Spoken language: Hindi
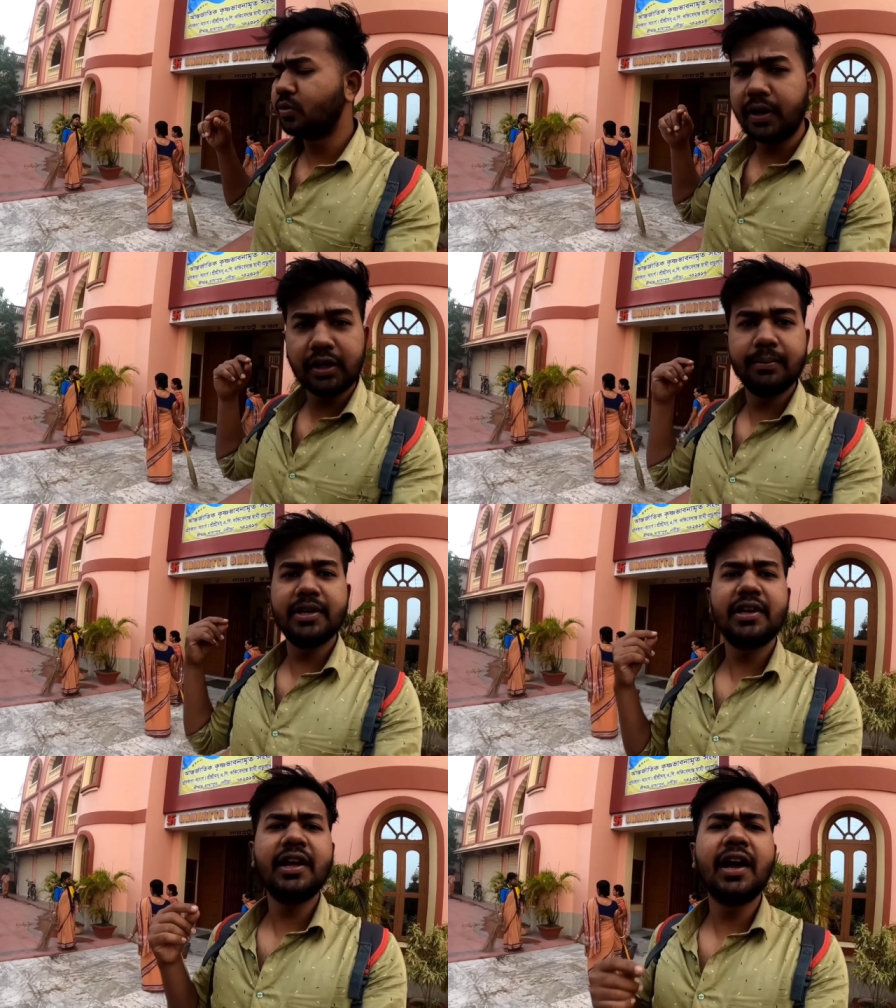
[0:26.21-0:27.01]
सुबह के
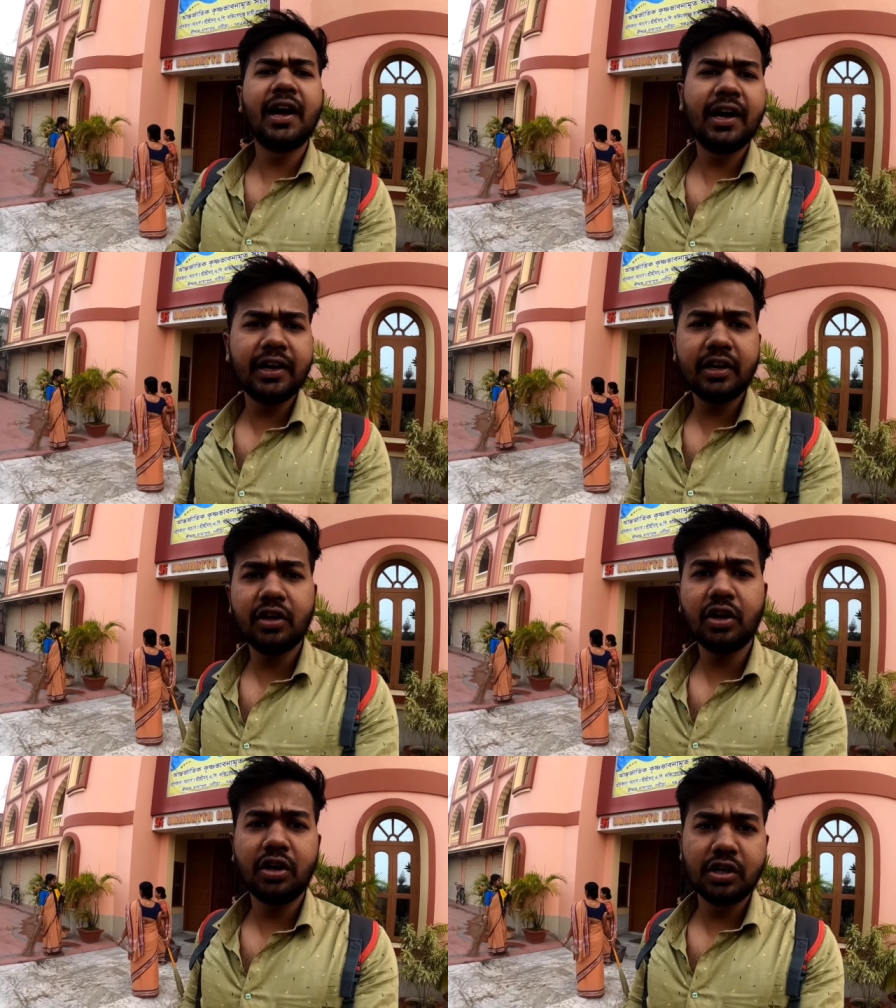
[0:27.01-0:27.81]
बज रहे हैं आठ
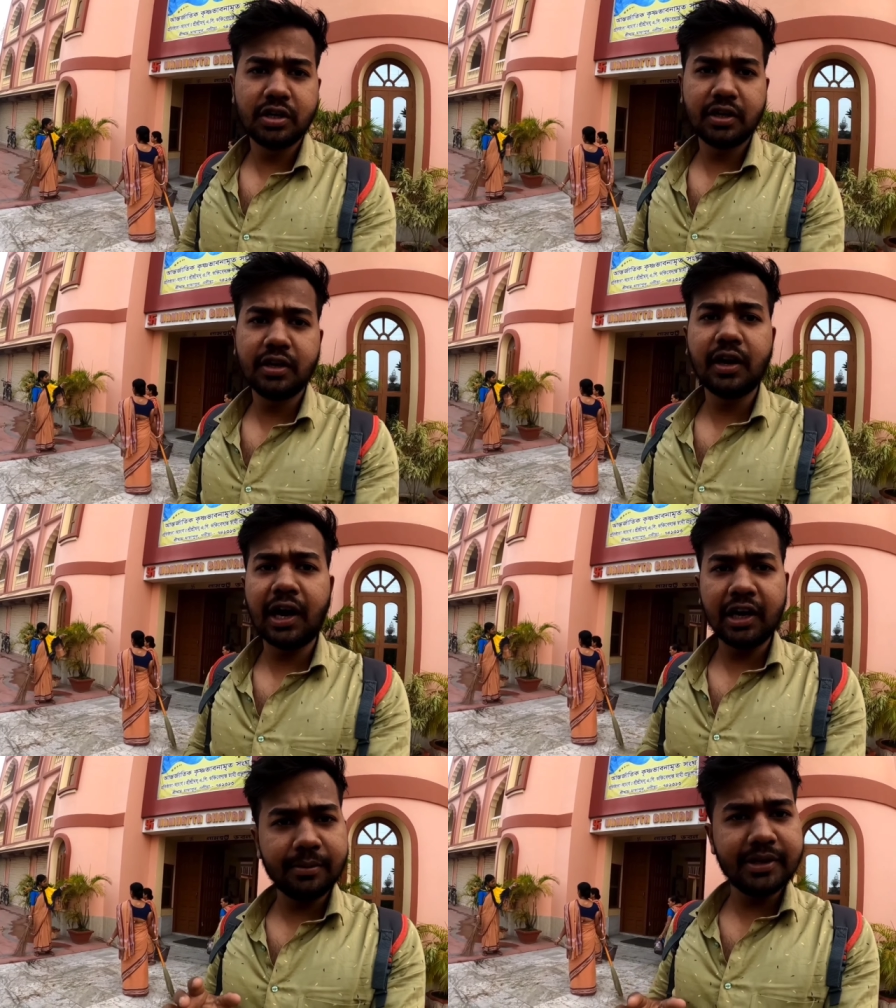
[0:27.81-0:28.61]
और
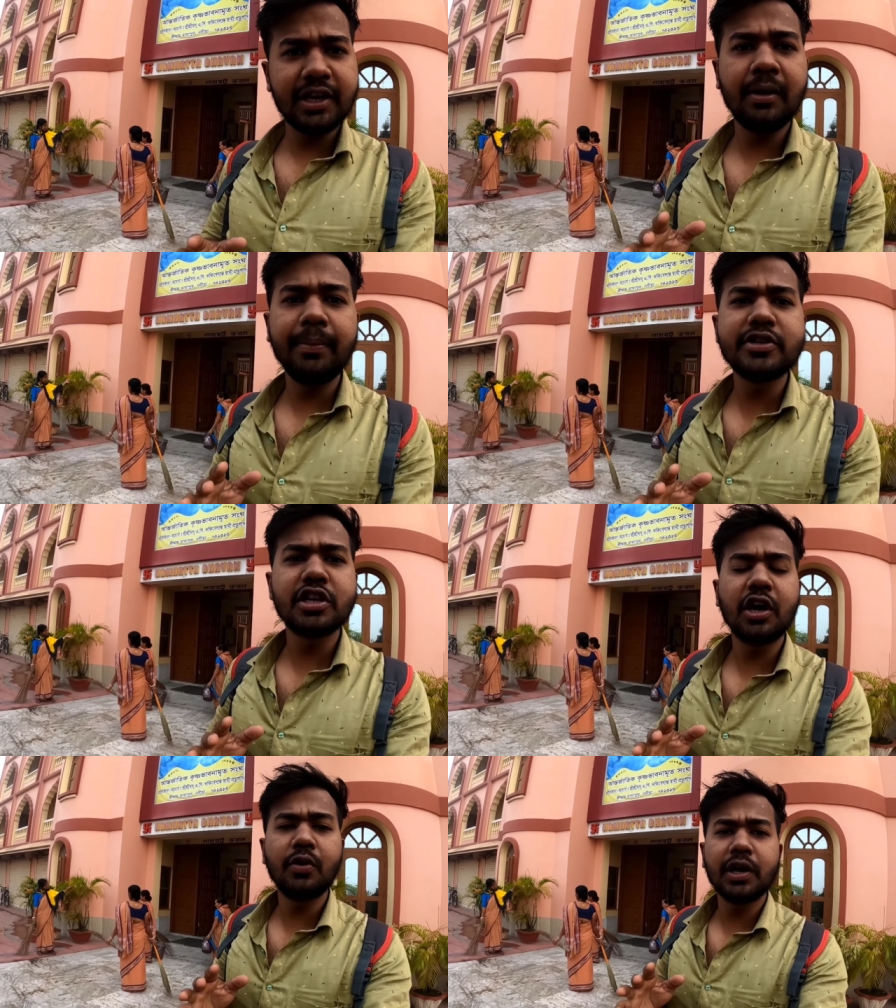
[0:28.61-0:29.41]
आठ बजे यहाँ पे
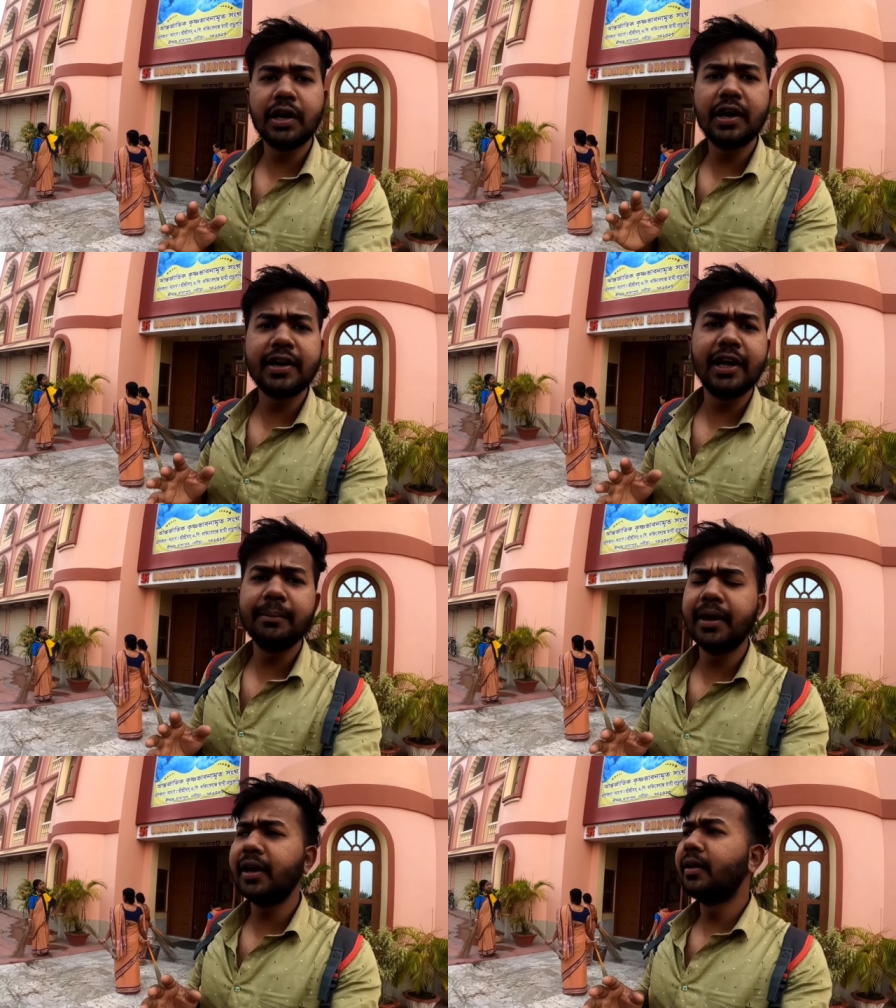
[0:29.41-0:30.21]
चेकआउट करने का
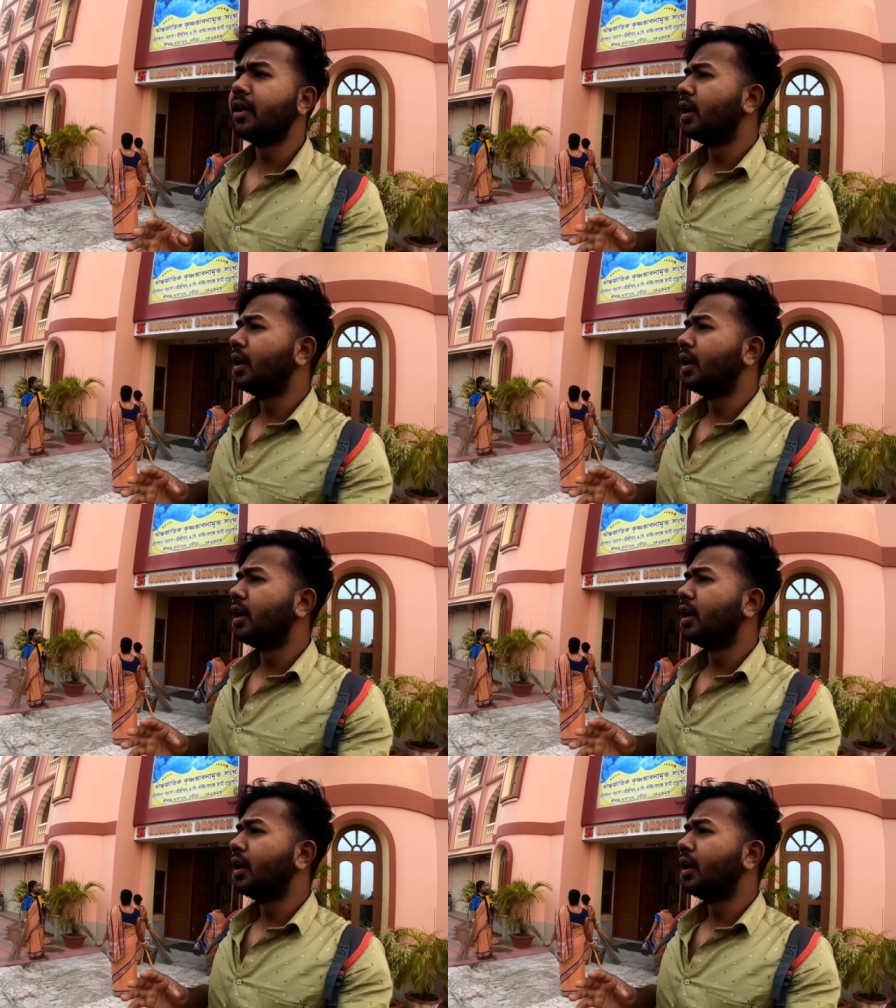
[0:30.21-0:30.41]
टाइम है